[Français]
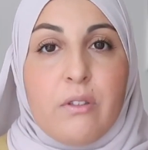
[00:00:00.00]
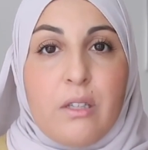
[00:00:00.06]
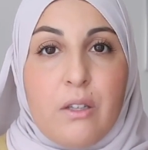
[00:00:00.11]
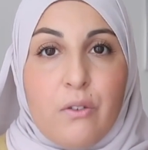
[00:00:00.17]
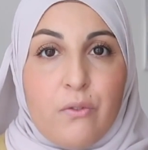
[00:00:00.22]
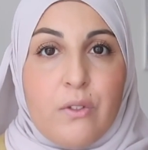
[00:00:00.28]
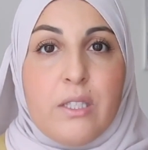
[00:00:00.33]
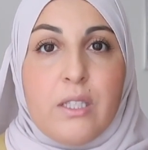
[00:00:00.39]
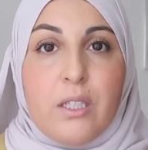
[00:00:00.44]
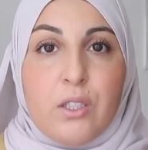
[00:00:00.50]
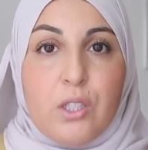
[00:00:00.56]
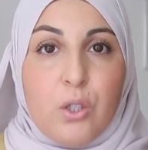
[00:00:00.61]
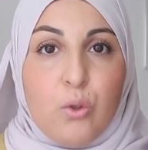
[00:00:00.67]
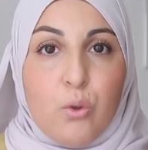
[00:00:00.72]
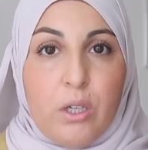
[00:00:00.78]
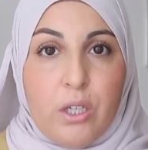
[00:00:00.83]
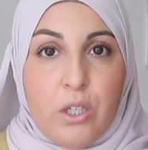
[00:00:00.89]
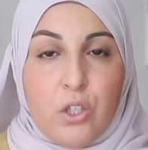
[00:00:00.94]
d'envisager
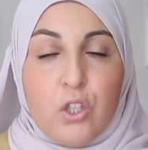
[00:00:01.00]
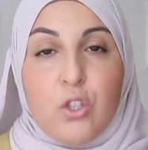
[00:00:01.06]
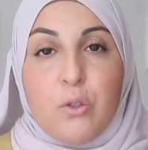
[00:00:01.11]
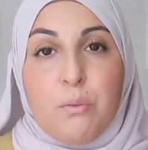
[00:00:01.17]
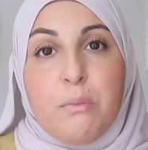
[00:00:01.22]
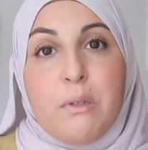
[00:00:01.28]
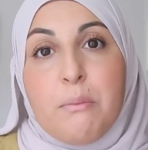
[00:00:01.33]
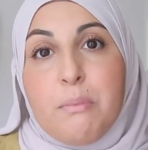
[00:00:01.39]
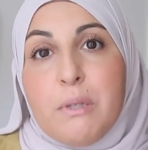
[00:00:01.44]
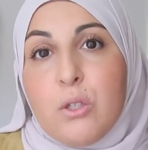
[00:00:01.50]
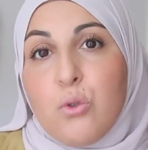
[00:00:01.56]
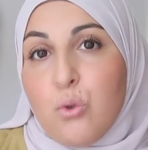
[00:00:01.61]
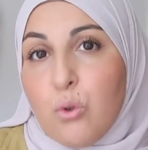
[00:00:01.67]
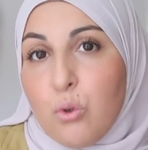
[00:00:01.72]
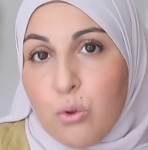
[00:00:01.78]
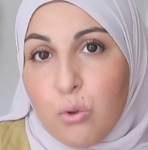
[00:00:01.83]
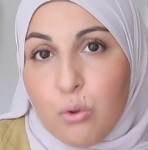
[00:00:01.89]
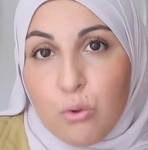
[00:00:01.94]
le hajj. Mais bien
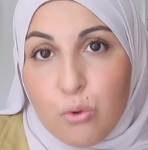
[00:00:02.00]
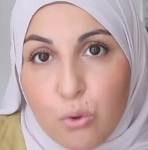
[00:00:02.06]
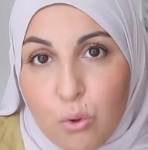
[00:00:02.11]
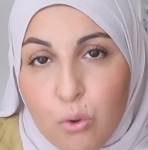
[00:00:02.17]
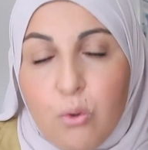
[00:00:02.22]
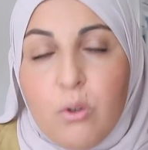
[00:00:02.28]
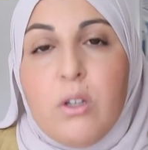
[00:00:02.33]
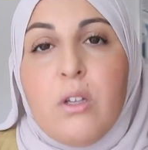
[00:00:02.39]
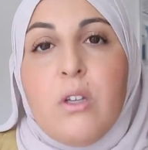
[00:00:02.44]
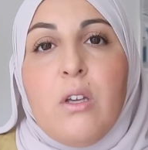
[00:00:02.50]
sûr que non.